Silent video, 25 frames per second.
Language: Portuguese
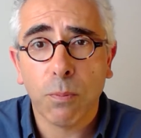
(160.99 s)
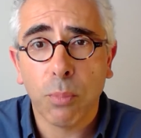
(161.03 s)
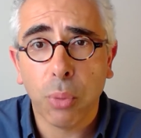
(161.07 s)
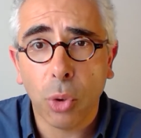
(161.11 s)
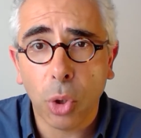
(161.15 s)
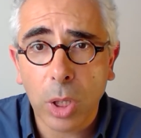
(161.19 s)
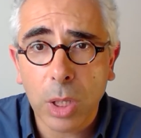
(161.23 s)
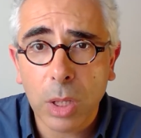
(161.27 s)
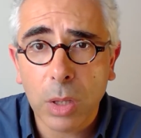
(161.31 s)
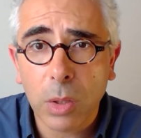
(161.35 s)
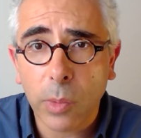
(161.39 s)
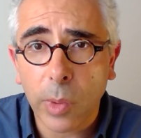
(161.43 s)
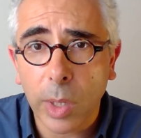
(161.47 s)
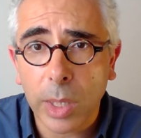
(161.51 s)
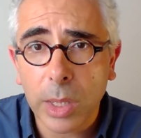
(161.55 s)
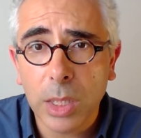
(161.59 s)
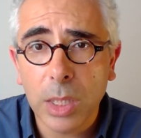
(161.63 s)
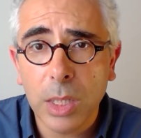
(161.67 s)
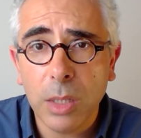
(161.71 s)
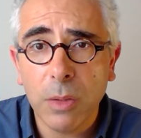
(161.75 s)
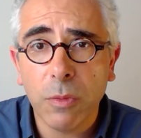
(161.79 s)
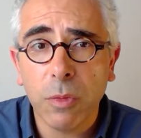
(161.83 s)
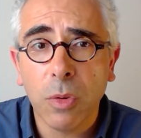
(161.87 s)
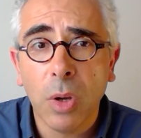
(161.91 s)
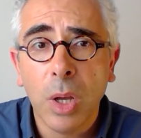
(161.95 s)
político
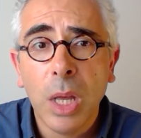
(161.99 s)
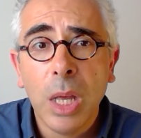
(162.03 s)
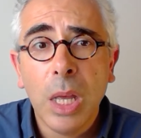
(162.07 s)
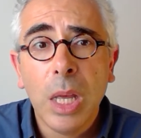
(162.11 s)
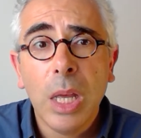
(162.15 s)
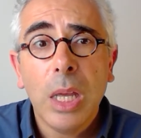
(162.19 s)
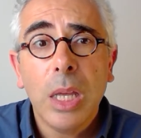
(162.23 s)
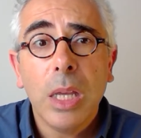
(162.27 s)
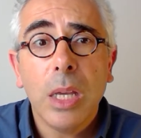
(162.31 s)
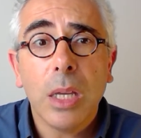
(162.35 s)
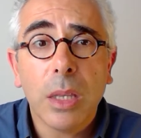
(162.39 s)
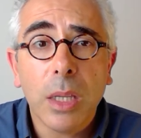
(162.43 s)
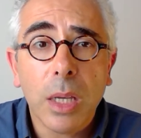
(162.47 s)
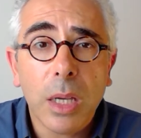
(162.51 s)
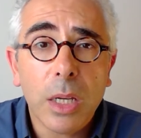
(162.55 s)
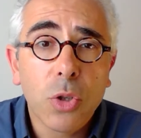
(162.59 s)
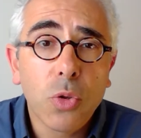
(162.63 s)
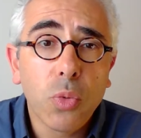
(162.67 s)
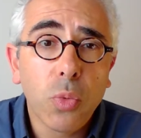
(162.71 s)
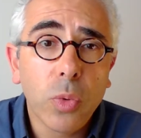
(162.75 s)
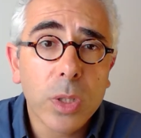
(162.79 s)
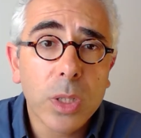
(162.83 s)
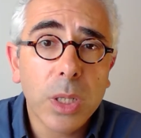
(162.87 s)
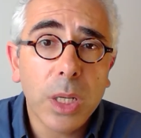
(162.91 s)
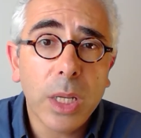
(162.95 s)
ativo e até as
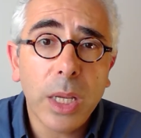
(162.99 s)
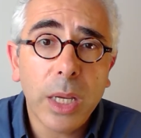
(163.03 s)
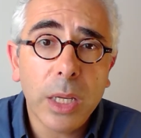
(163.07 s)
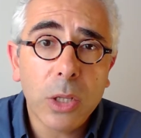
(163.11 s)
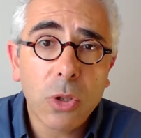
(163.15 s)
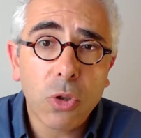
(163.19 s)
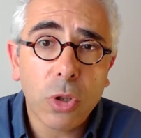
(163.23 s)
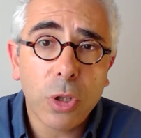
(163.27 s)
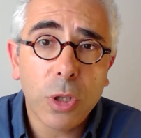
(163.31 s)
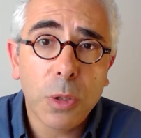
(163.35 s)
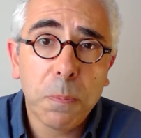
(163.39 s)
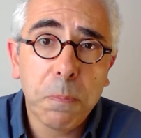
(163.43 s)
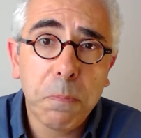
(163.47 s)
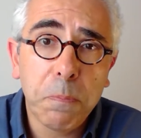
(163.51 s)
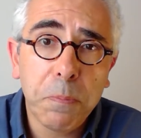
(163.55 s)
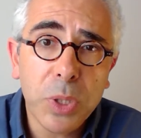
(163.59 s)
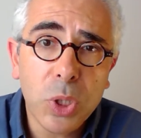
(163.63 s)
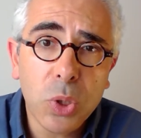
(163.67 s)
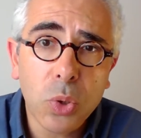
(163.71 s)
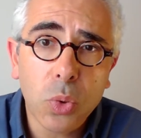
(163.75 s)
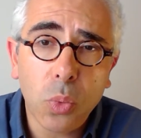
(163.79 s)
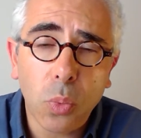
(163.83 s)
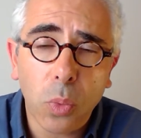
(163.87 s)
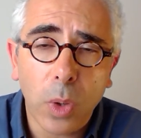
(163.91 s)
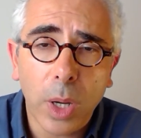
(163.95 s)
suas ligações
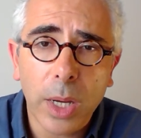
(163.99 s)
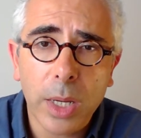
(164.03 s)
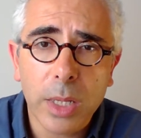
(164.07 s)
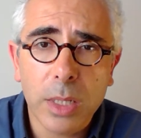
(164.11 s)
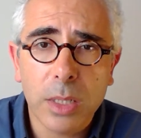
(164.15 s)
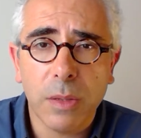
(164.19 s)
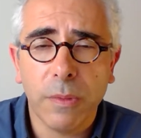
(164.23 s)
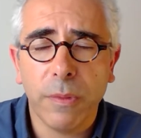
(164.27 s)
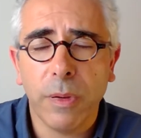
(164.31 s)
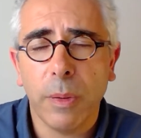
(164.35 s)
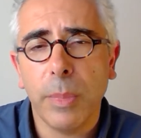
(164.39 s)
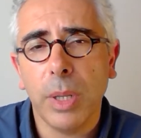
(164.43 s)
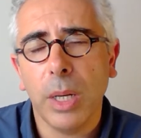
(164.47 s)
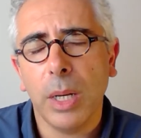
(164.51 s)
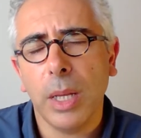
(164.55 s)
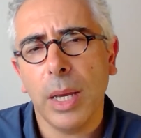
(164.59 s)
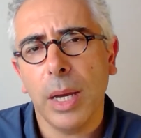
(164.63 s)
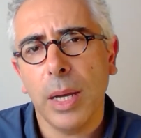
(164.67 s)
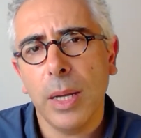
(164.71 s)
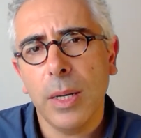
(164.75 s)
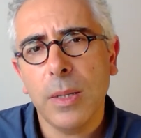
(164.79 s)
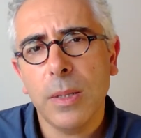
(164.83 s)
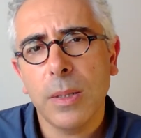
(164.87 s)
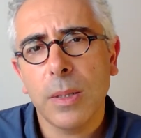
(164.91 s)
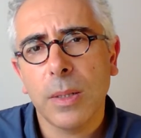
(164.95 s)
pessoais e
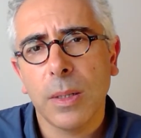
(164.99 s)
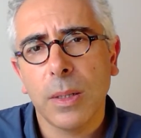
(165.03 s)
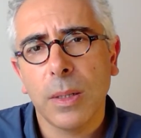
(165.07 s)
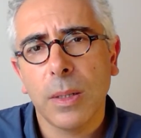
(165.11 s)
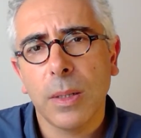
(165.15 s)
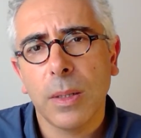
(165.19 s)
familiares?